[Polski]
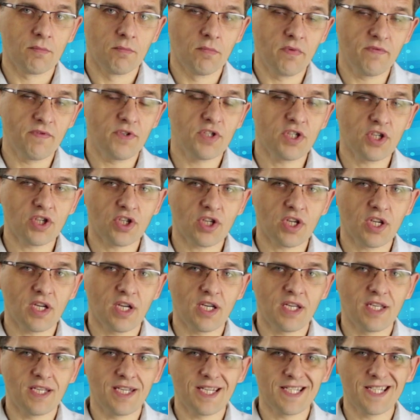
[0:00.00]
Mówi się,
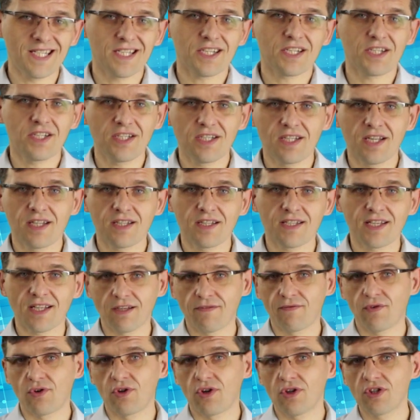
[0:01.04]
że jeden klient
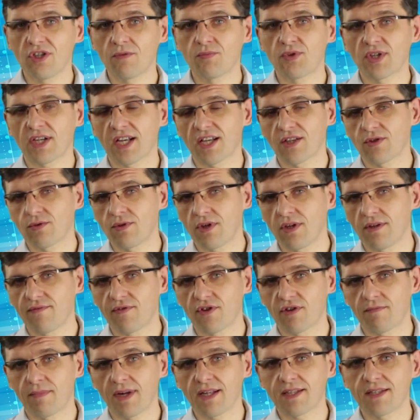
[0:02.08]
zadowolony przekazuje
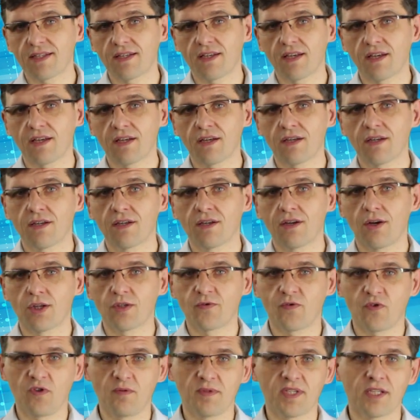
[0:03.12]
informacje o
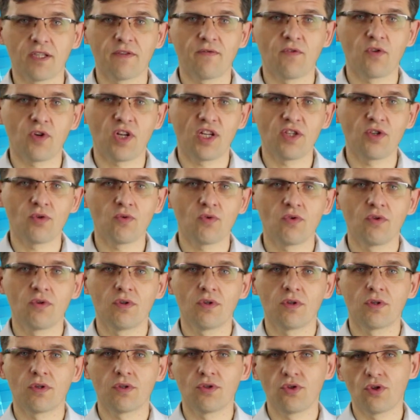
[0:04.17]
swoim zadowoleniu
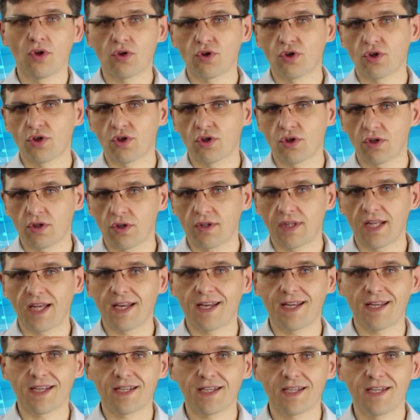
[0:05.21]
do
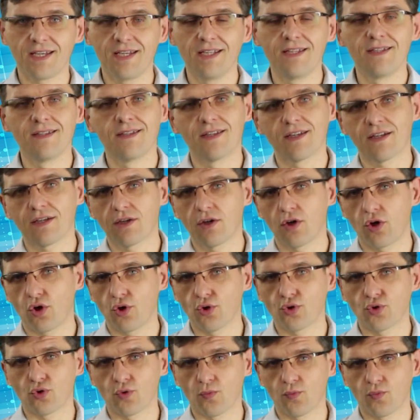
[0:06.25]
czterech innych
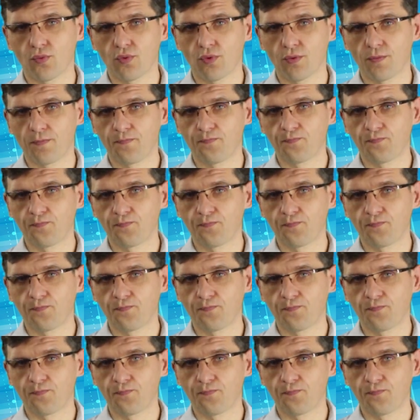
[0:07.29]
osób.